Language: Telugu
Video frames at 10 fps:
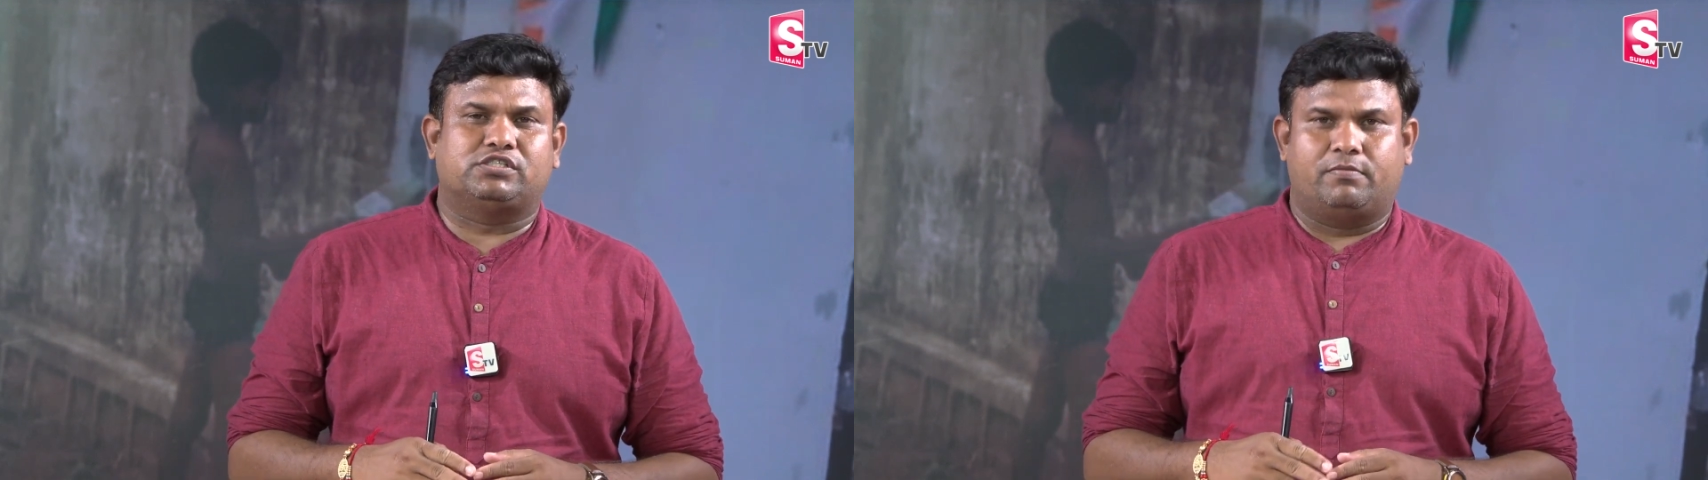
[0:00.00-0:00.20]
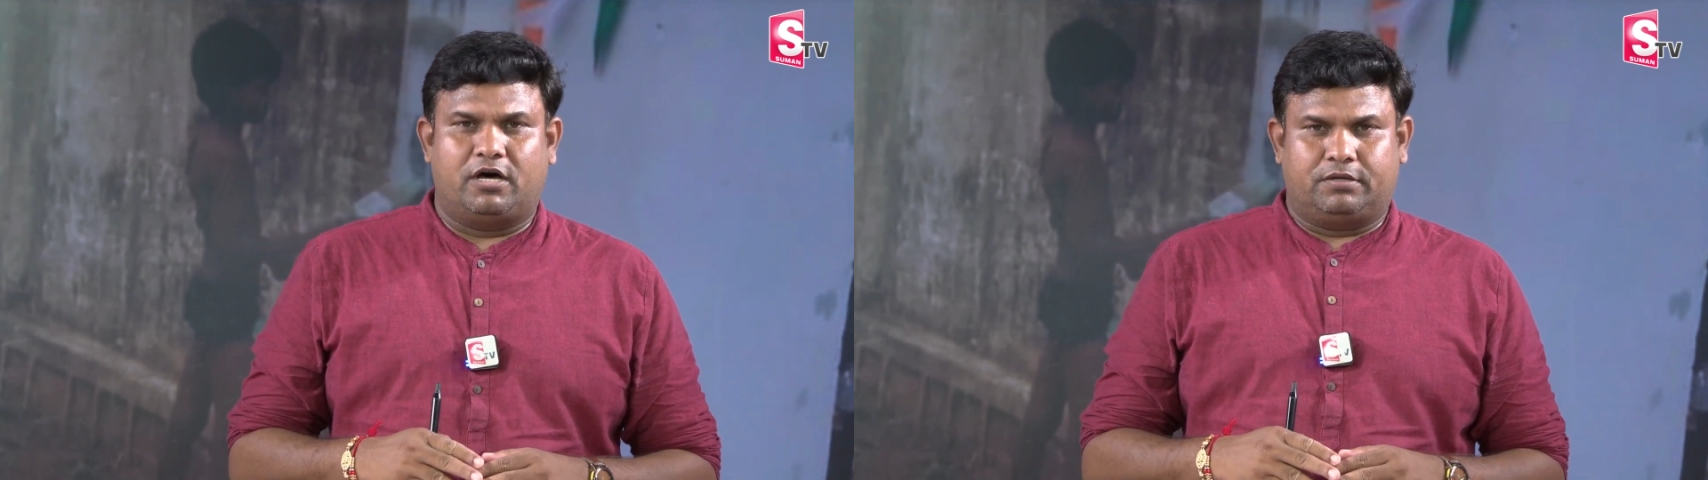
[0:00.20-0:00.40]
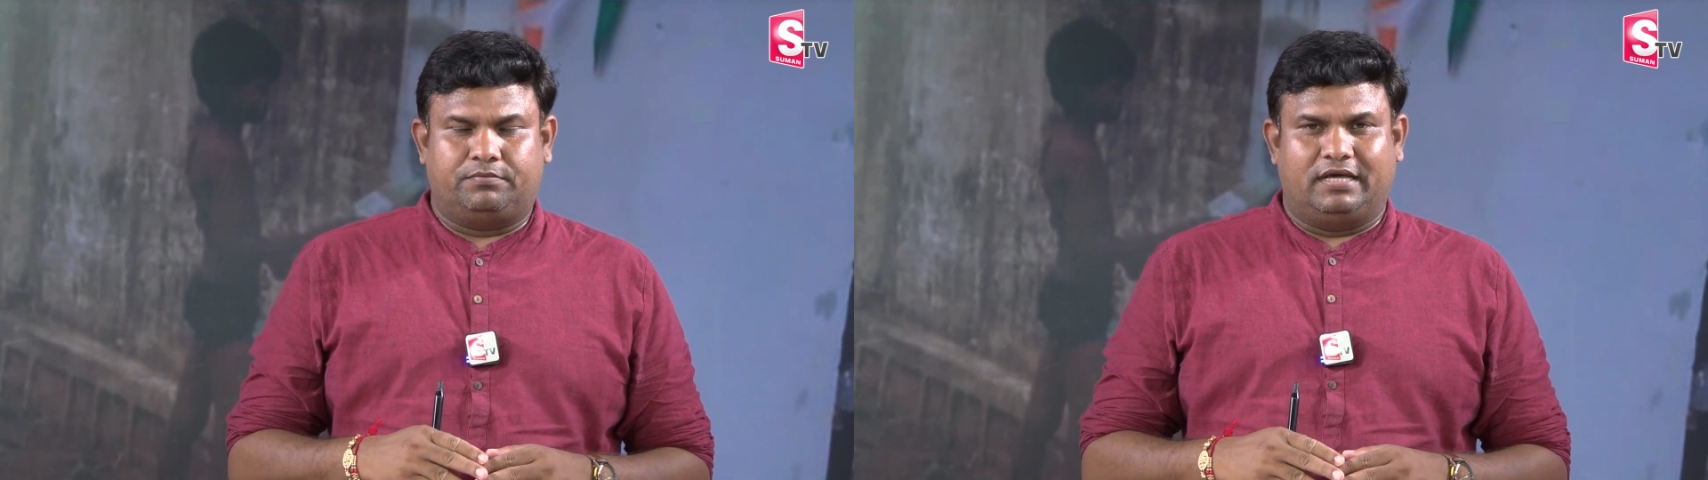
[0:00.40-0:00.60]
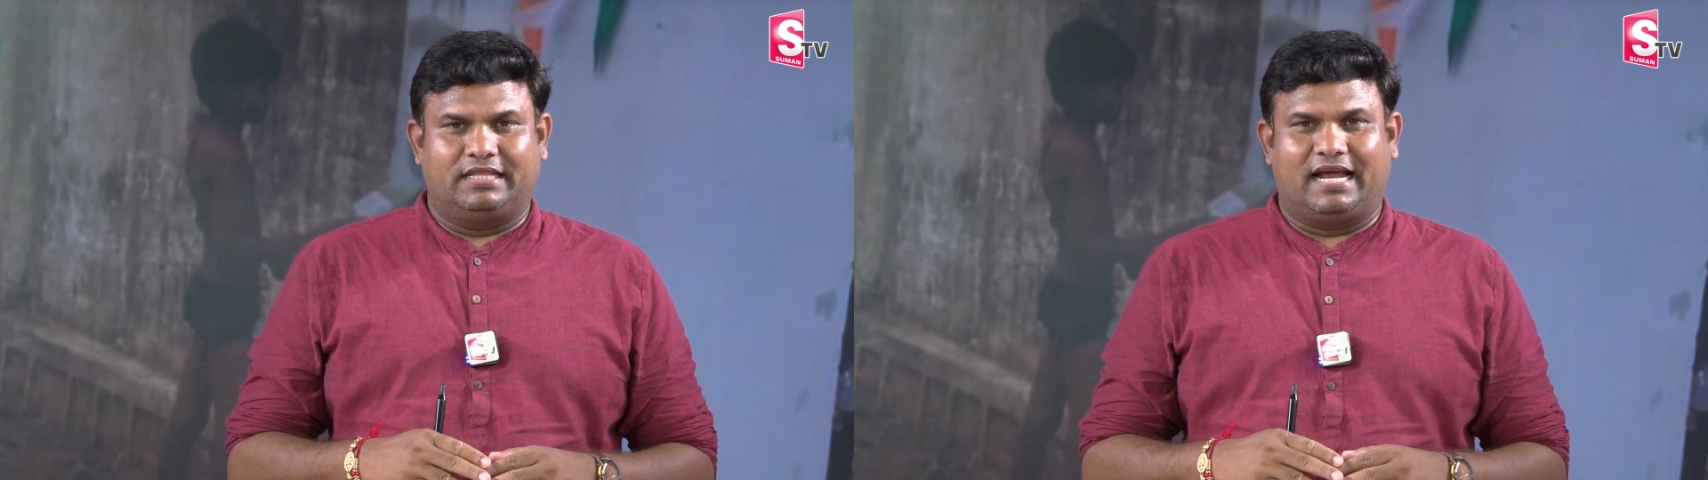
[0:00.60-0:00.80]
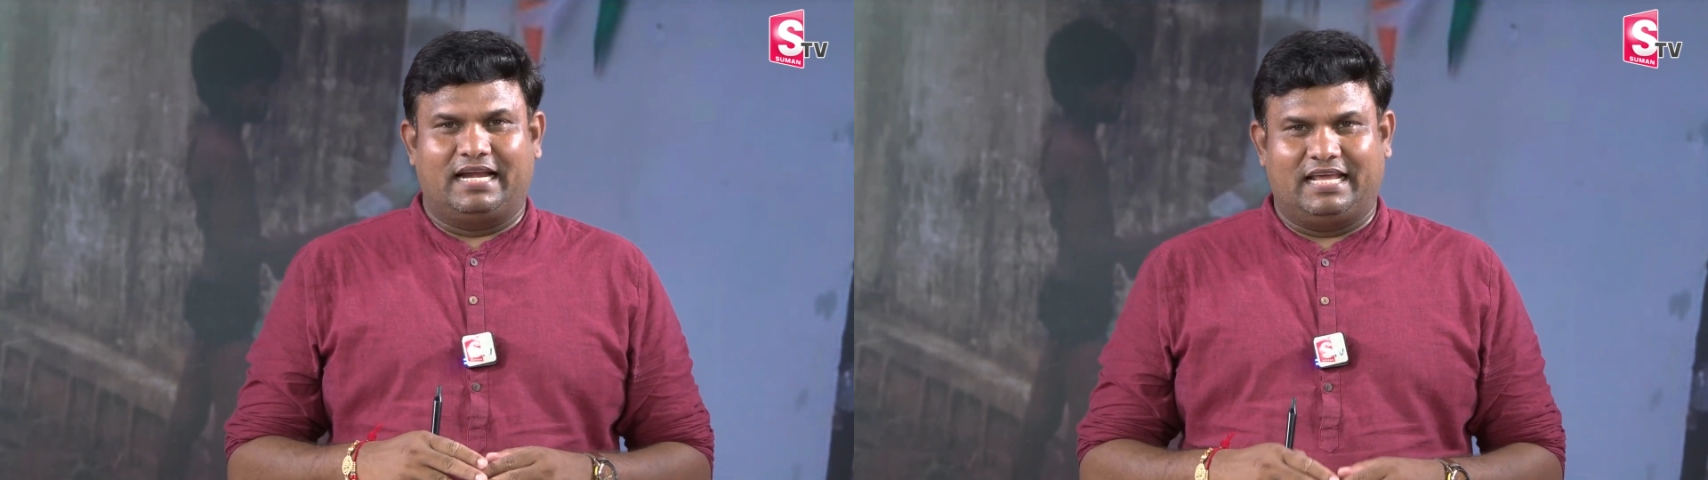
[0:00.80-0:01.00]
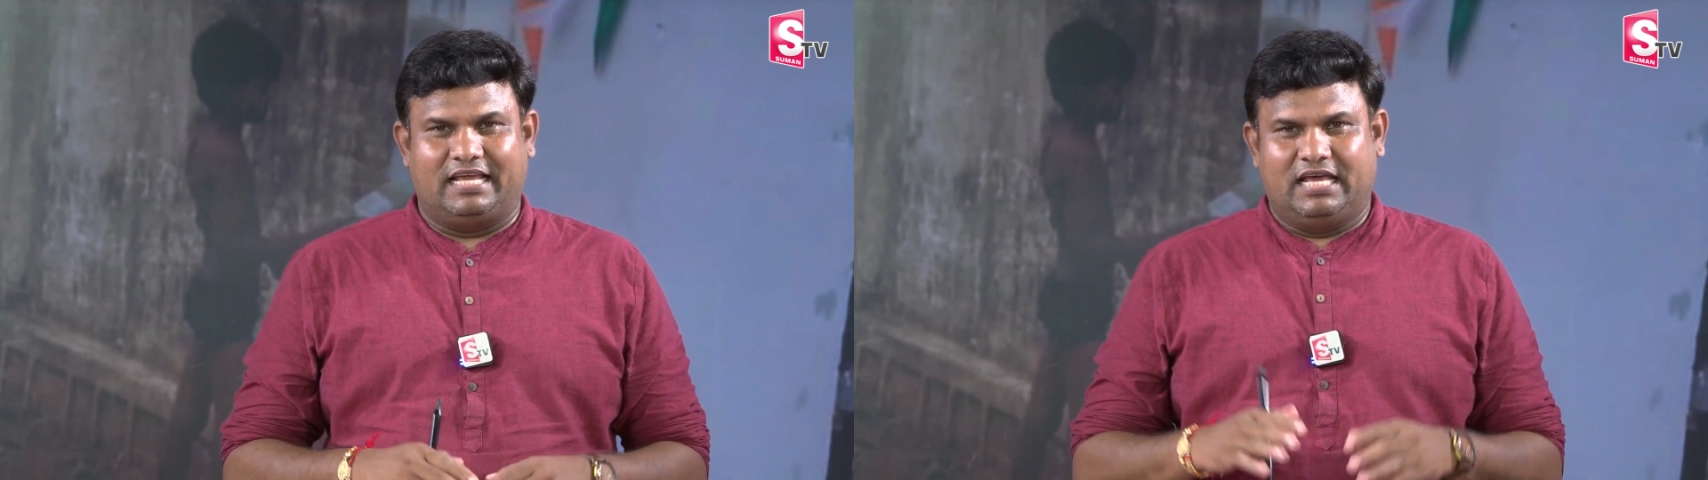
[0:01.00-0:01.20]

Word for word: సమానం ఎందుకంటే